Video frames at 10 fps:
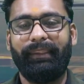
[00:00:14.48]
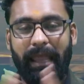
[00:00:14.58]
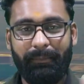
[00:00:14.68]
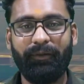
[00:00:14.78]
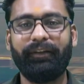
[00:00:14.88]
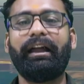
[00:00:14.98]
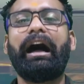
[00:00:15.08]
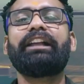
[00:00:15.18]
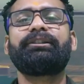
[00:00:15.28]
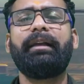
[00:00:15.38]
एवरीवन
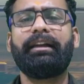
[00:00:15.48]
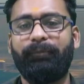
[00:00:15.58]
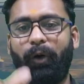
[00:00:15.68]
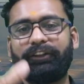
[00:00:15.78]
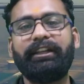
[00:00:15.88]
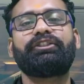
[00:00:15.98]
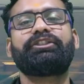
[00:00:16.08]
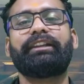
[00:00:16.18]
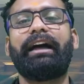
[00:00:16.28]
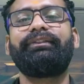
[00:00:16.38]
आज मैं एक बहुत ही
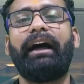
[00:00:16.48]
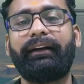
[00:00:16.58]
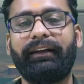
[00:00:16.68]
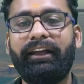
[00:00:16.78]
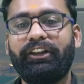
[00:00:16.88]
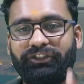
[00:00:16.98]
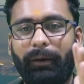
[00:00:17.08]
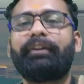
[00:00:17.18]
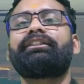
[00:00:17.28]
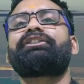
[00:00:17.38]
शानदार
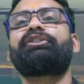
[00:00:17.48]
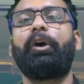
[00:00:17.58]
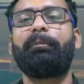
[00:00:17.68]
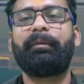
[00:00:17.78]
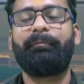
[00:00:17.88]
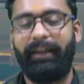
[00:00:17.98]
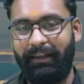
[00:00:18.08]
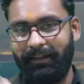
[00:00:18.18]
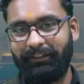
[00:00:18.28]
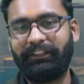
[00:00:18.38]
जबरदस्त टॉपिक पे
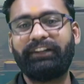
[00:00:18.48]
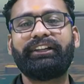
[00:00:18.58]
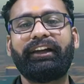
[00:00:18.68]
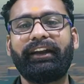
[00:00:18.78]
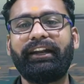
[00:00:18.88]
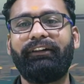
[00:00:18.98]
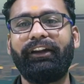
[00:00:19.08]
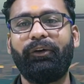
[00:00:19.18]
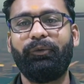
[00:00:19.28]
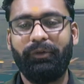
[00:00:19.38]
चर्चा करने
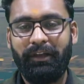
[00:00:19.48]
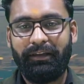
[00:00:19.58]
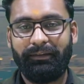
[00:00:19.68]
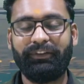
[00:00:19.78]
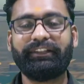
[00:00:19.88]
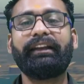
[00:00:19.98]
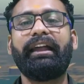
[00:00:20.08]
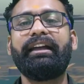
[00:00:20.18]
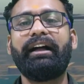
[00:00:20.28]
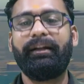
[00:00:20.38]
वाला हूँ विषय
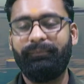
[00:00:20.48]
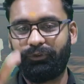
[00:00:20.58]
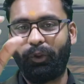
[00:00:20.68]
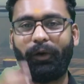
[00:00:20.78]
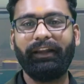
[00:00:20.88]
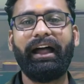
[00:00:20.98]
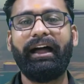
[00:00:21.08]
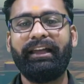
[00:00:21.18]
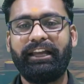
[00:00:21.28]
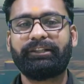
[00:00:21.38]
रहेगा धोलेरा
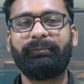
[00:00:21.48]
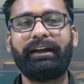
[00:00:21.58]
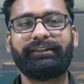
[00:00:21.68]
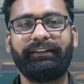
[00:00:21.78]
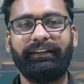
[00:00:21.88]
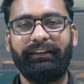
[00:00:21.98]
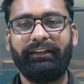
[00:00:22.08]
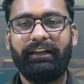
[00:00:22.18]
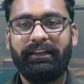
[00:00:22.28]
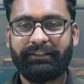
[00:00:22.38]
स्मार्ट सिटी
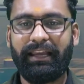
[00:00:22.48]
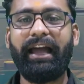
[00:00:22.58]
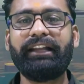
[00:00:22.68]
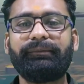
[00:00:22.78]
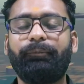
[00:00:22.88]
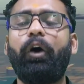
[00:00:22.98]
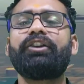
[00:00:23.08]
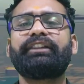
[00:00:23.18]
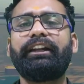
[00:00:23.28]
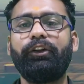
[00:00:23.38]
शायद
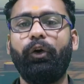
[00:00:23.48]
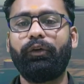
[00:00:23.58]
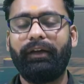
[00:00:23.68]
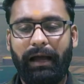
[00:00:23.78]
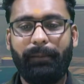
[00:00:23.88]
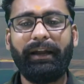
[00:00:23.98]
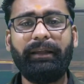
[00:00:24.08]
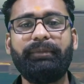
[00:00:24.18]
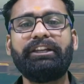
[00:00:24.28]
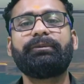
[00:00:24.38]
बहुत सारे लोग हमारे
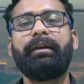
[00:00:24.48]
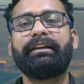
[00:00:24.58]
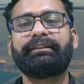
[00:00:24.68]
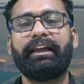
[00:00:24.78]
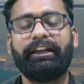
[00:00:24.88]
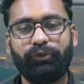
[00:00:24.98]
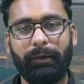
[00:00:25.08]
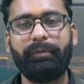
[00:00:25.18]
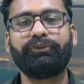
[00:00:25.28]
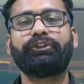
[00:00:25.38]
बीच में ऐसे हैं जो
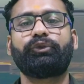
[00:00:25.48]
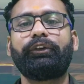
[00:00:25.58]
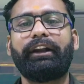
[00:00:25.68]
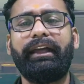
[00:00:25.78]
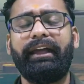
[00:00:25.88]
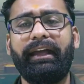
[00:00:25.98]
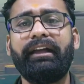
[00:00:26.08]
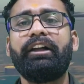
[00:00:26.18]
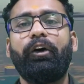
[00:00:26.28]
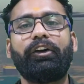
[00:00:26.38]
अभी मुझे सुन रहे
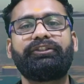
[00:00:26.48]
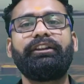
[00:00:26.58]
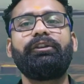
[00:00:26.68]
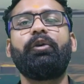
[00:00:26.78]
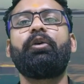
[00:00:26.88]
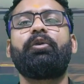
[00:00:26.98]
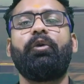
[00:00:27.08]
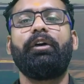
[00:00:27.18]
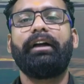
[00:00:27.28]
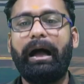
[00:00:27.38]
हैं और जिन लोगों को
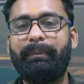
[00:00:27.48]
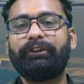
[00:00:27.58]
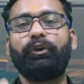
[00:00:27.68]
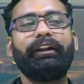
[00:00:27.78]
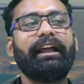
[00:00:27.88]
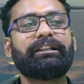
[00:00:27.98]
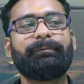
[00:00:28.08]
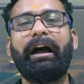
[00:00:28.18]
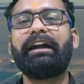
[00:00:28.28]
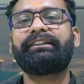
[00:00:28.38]
अभी धोलेरा
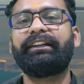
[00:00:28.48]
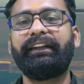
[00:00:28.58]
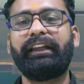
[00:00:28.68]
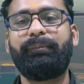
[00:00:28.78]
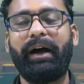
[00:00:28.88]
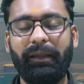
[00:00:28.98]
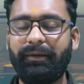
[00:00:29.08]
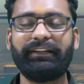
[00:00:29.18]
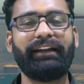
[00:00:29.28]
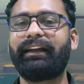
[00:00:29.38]
स्मार्ट सिटी के बारे में
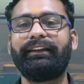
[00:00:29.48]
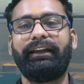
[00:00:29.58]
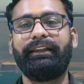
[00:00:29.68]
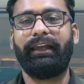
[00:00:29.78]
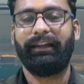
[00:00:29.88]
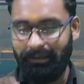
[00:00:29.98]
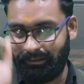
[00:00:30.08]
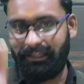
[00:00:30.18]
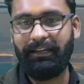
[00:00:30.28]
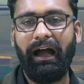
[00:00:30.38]
जानकारी नहीं है
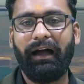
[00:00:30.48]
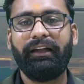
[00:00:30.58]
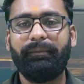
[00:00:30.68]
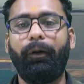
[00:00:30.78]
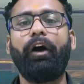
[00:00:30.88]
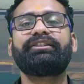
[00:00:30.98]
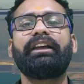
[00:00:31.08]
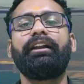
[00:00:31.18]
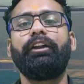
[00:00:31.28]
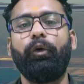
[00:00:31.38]
जी हाँ बहुत
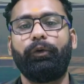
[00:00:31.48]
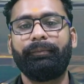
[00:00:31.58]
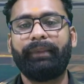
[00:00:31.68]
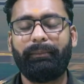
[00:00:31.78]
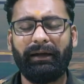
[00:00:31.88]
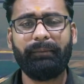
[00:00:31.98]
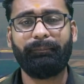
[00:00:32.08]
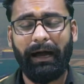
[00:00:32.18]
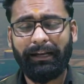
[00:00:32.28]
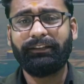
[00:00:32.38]
सारे लोग हमारे
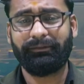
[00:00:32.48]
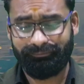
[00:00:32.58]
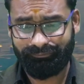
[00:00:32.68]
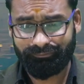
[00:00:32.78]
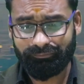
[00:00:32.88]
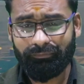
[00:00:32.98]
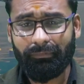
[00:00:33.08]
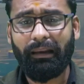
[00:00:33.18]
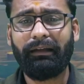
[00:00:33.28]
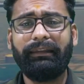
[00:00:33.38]
भारत
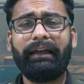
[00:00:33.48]
के